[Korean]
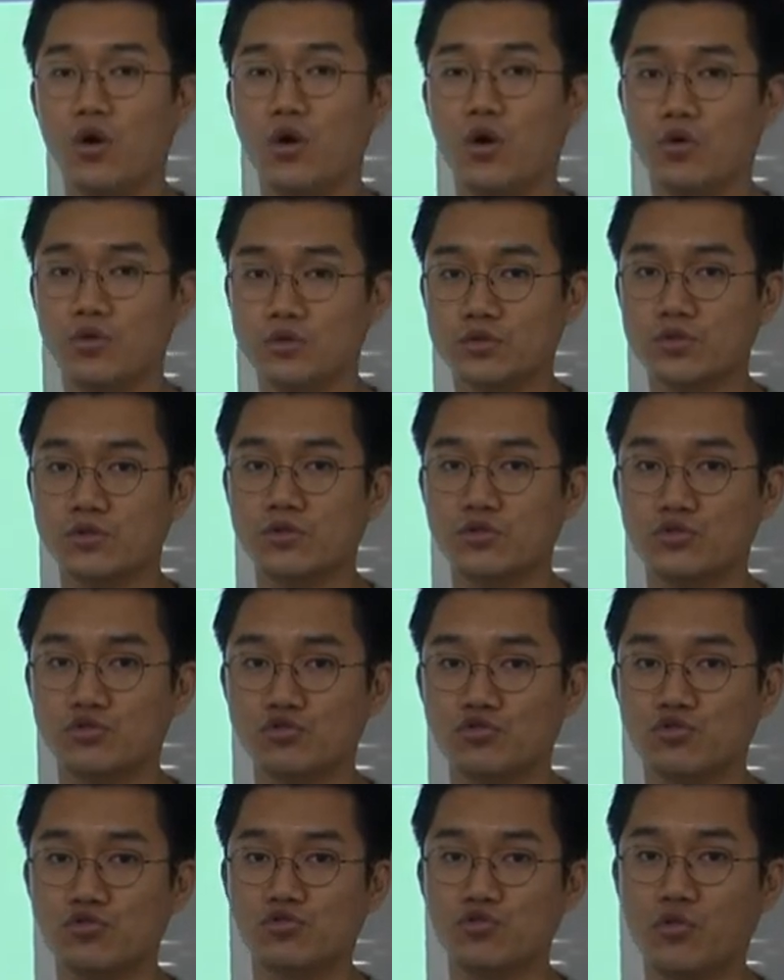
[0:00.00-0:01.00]
어느
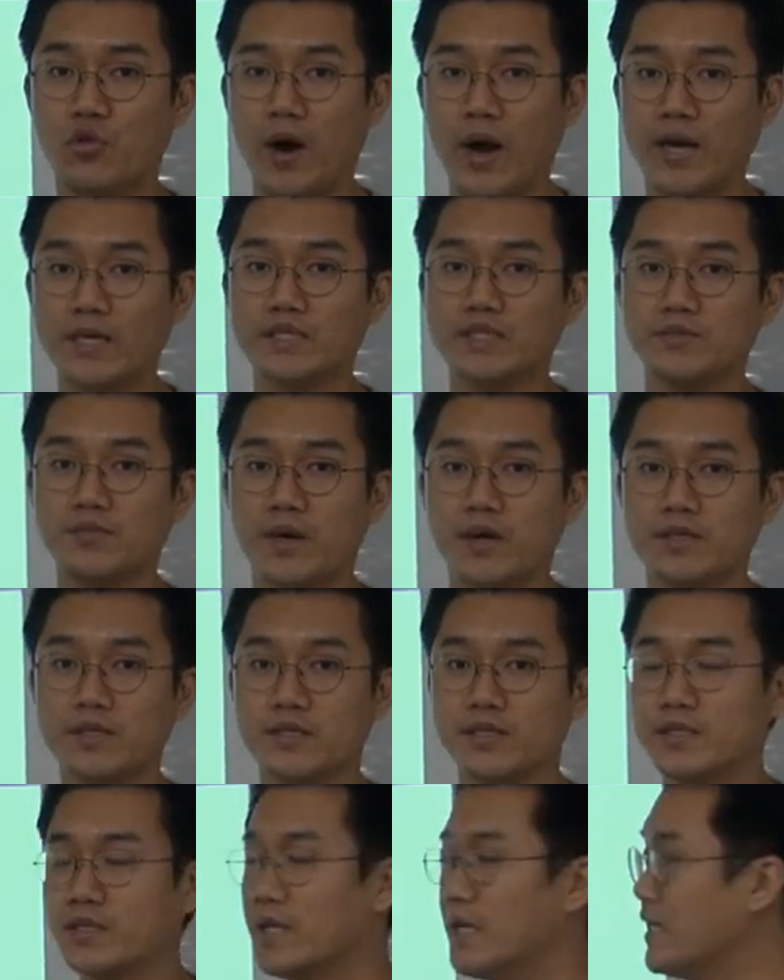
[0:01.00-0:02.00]
정도는
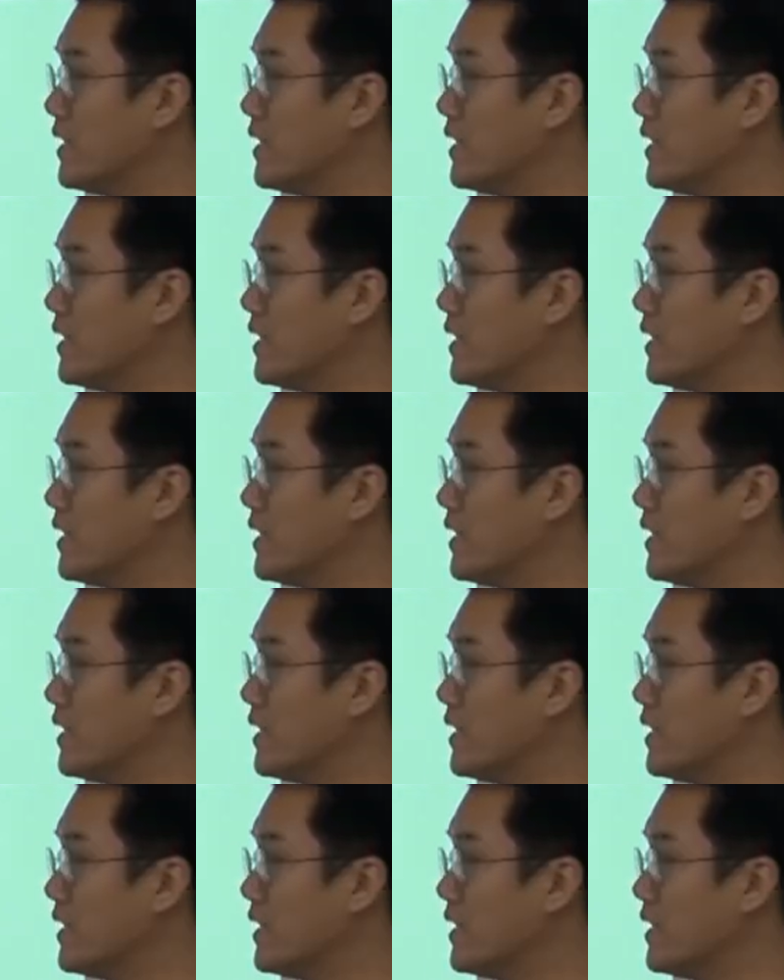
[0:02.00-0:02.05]
중요하지만은